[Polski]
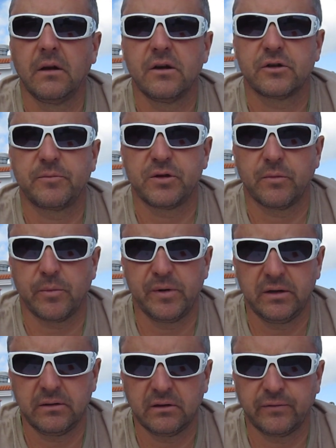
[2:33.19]
żebyśmy
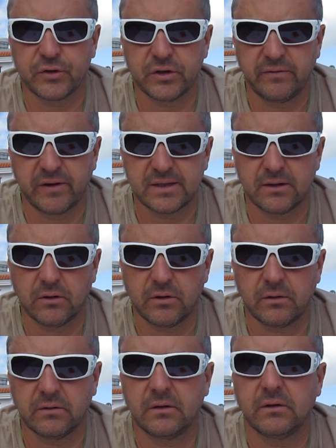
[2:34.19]
robili, tworzyli własne
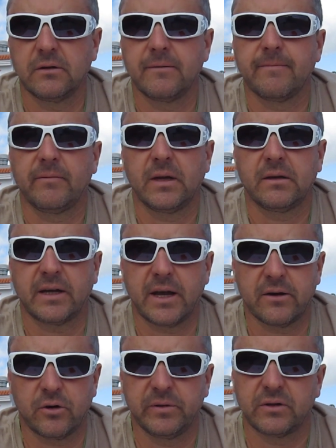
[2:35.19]
ogrody, tak
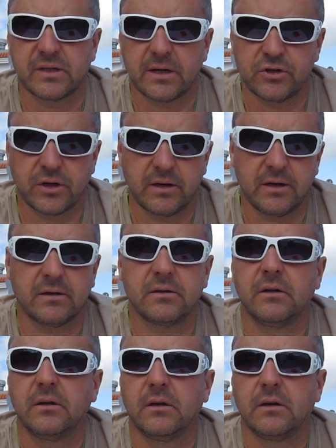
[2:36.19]
jak robi to Sanjaya,
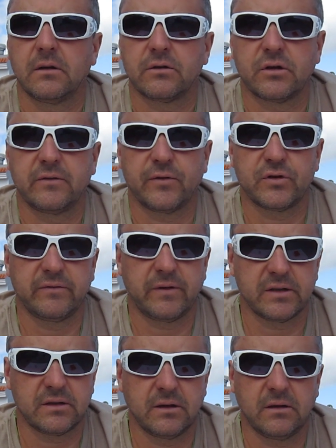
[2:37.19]
że tworzy
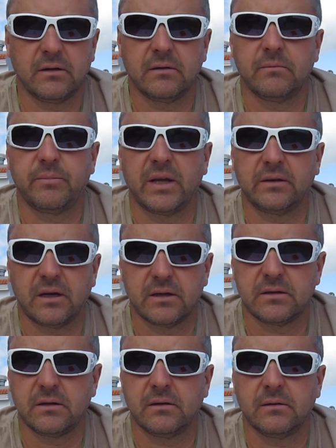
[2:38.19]
własne
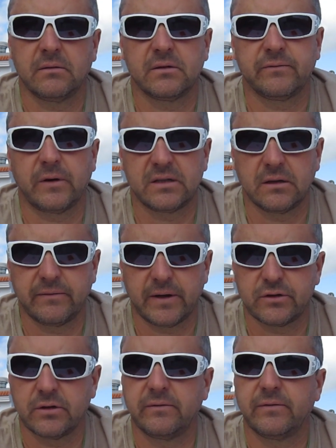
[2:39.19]
plantacje z własnych
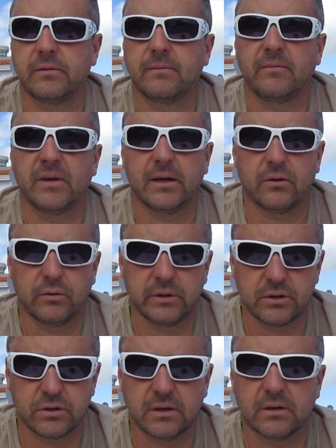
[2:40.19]
warzyw
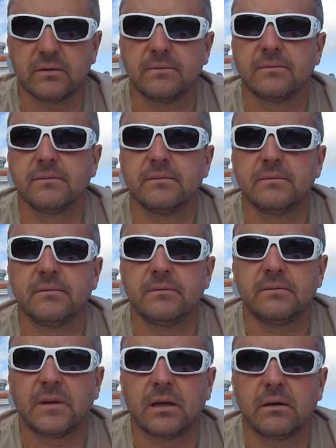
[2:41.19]
ekologicznych.
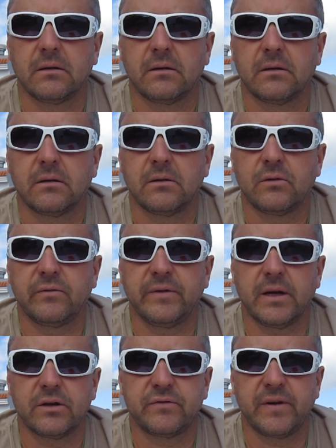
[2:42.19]
E,
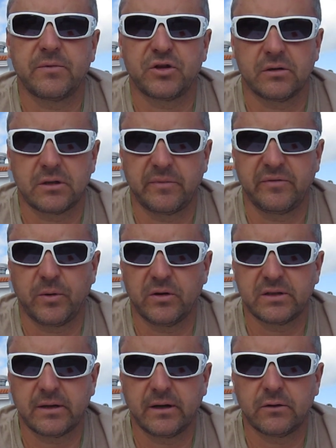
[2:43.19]
również wiem, że osoby w
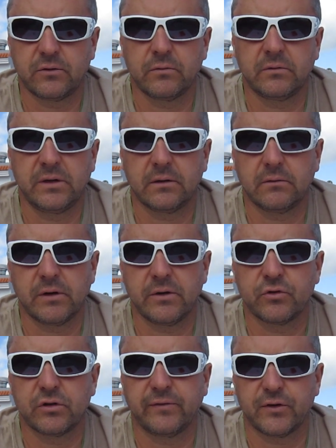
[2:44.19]
Polsce niektóre
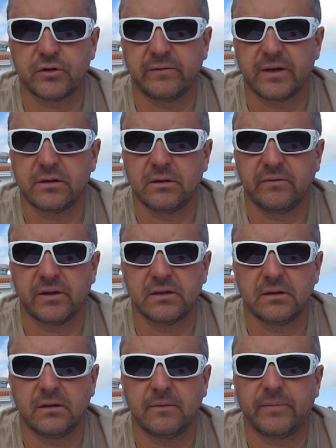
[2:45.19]
już tworzą właśnie
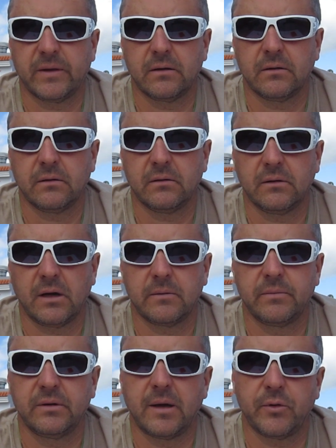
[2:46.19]
własne e,
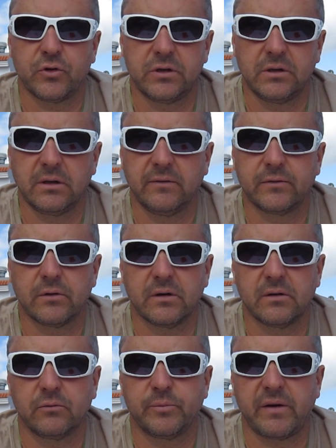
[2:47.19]
jakby namiociki, w których
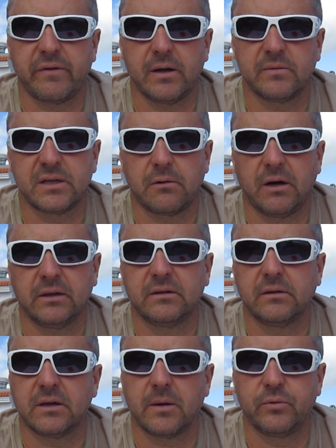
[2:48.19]
uprawiają
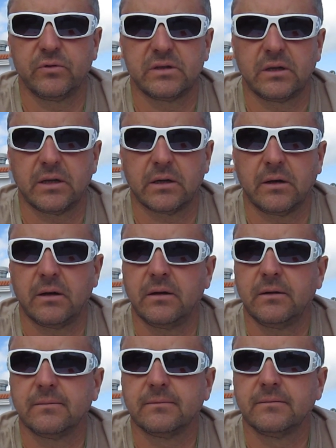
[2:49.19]
sałatę, kapustę i tak
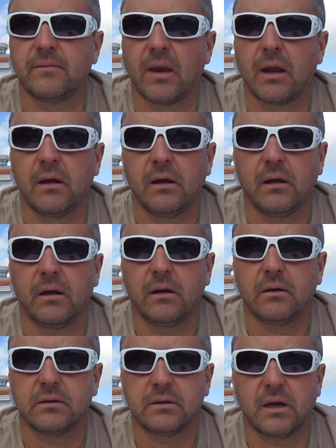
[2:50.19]
dalej.
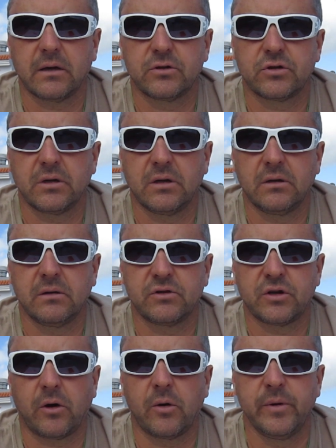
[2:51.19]
Także,
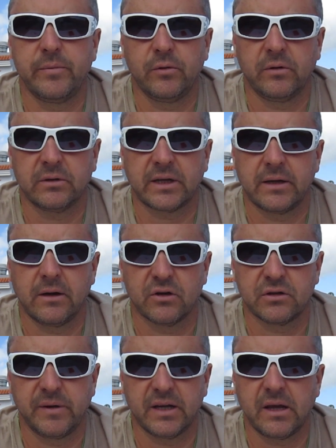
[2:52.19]
że oby było takich
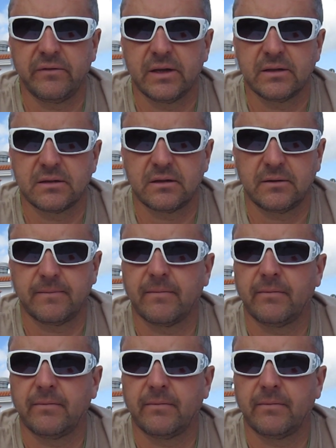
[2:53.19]
osób jak najwięcej,